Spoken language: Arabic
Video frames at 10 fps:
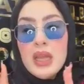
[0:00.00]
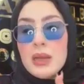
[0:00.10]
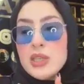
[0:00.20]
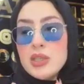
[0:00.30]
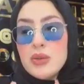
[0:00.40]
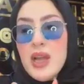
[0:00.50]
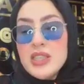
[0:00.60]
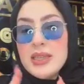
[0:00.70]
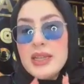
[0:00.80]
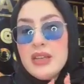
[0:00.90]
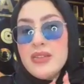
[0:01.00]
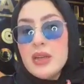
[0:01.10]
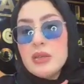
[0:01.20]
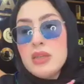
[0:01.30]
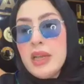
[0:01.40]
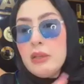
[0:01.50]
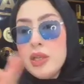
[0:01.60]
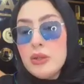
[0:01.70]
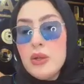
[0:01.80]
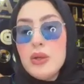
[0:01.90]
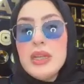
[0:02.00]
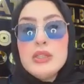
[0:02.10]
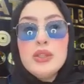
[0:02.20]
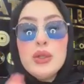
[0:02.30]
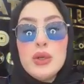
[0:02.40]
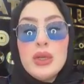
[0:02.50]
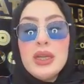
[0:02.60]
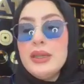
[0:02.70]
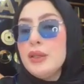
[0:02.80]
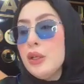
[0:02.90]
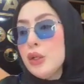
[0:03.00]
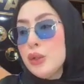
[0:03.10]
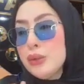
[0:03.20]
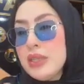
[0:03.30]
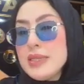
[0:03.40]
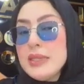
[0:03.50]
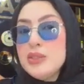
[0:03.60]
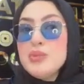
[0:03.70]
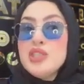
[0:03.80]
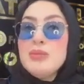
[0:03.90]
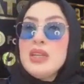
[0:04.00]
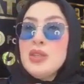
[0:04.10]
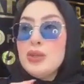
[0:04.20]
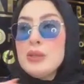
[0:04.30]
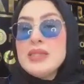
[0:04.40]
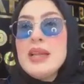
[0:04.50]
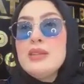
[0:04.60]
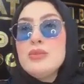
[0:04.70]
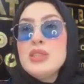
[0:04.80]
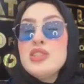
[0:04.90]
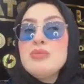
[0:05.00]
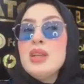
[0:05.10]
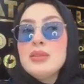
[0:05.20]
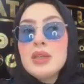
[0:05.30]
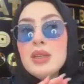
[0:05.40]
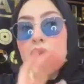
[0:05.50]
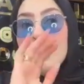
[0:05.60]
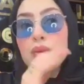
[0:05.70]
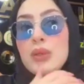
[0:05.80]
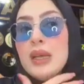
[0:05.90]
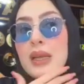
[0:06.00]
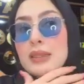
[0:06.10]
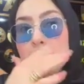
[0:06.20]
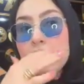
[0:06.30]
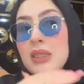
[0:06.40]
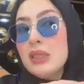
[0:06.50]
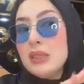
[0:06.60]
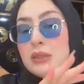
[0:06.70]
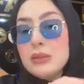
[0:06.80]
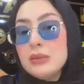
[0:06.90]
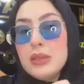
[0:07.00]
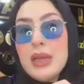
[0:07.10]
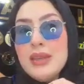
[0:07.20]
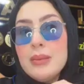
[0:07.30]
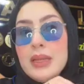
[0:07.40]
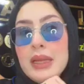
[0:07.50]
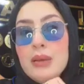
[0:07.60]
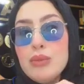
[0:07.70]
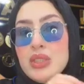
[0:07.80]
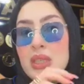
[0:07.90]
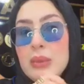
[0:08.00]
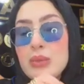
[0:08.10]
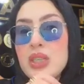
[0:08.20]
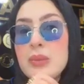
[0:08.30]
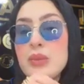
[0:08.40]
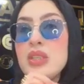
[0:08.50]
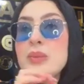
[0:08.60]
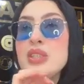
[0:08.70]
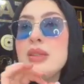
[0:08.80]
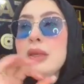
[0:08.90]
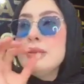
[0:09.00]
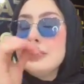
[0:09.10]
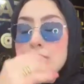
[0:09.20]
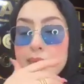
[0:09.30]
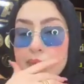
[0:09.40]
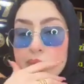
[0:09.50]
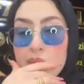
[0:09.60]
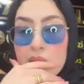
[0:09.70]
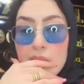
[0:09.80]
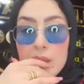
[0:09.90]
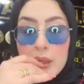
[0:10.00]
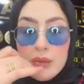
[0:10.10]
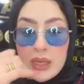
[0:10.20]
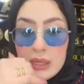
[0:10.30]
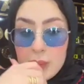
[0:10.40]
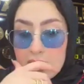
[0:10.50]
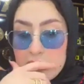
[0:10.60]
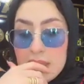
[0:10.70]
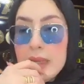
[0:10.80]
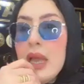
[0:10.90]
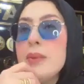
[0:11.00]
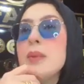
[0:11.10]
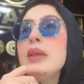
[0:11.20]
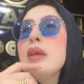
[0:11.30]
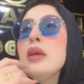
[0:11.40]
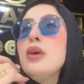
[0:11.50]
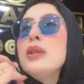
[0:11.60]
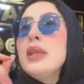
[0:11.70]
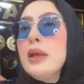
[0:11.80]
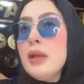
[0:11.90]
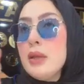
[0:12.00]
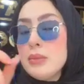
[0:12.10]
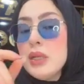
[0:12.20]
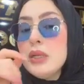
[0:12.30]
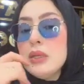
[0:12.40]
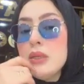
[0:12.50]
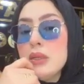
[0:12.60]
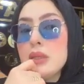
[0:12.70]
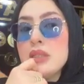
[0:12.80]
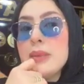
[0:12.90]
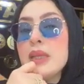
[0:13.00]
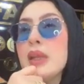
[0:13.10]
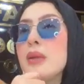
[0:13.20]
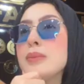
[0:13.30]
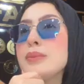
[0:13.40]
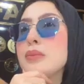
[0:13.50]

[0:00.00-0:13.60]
غير باش كل حاجه تليفرا اللي تحطوا الاونلاين تحطوا الاونلاين الناس اللي عندهم الجمله يتحطوا لهم سلعتهم ديال الجمله والله العظيم الا ايام ايام متعبه متعبه متعبه جدا فوالا كبيره ديالي حبيبي حط لي الارقام تبع الطلب